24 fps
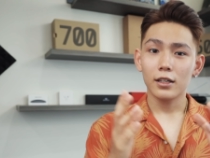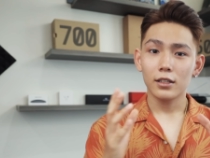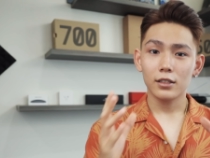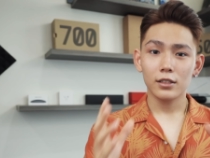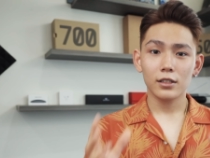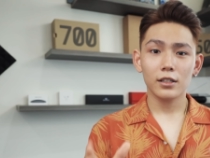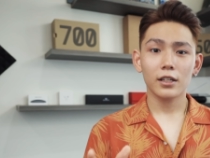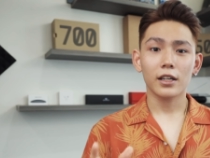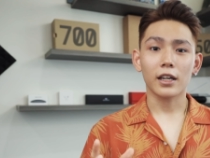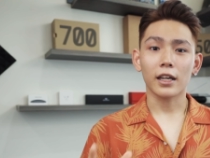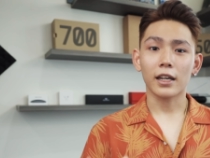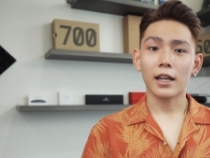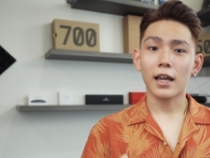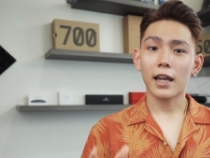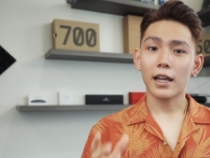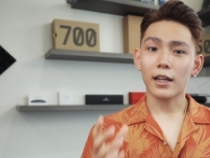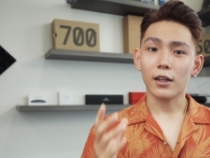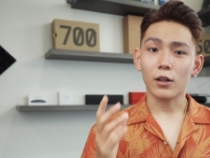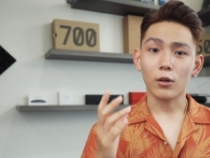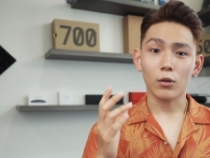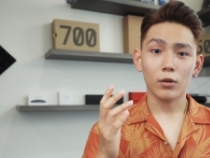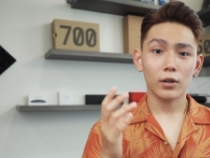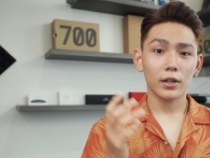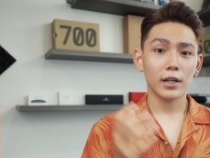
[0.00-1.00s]
những cái
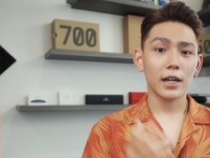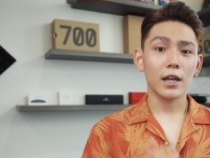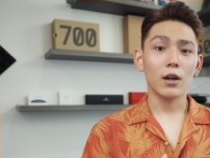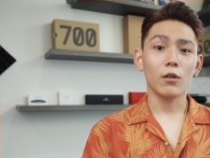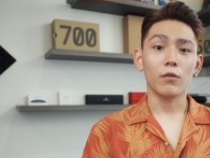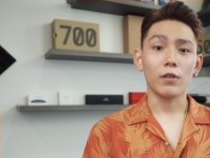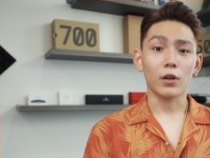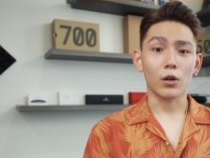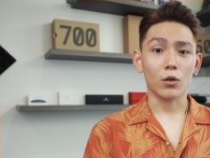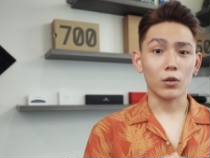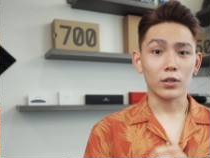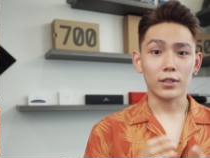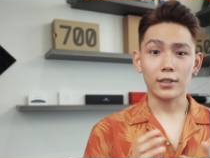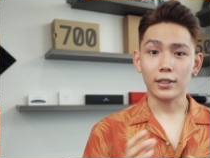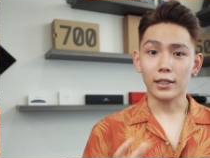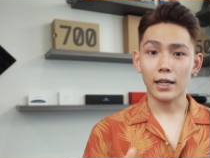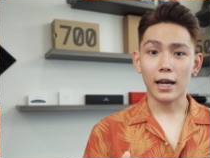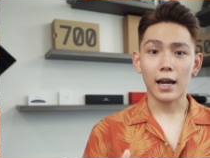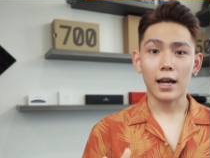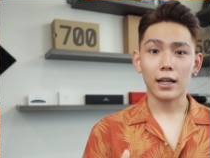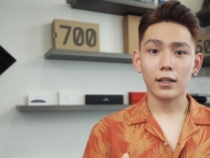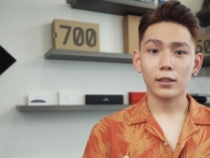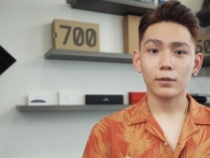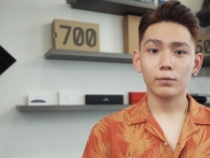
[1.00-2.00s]
này nó đều phải có giới
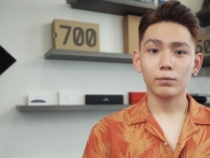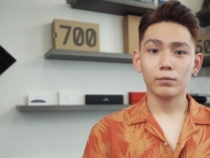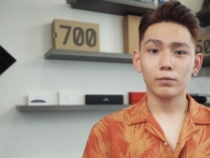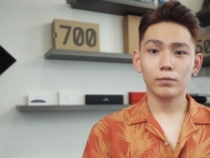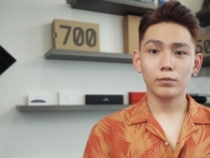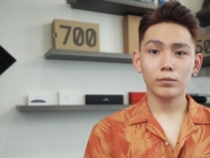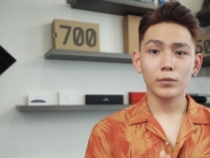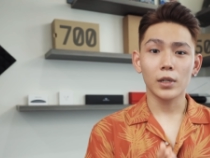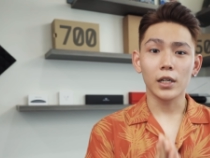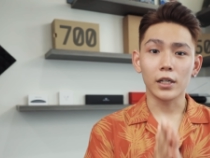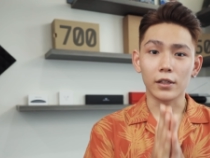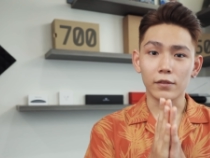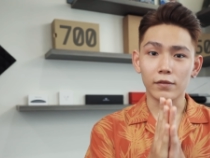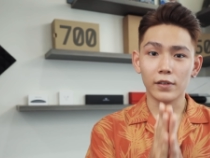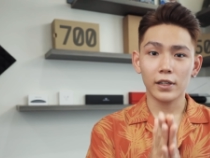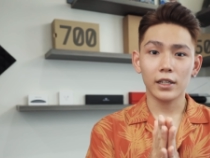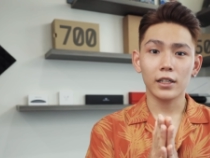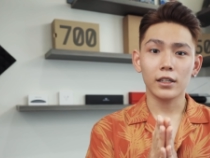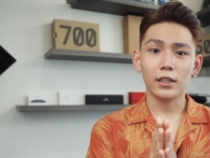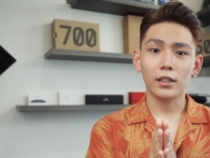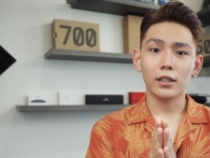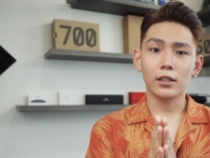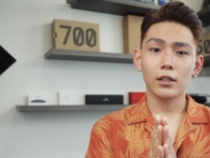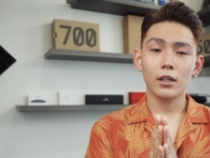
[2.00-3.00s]
hạn bởi
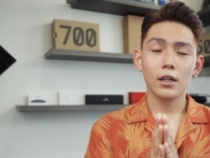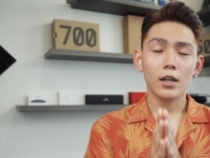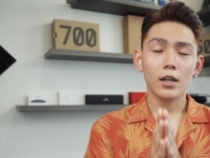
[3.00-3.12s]
vì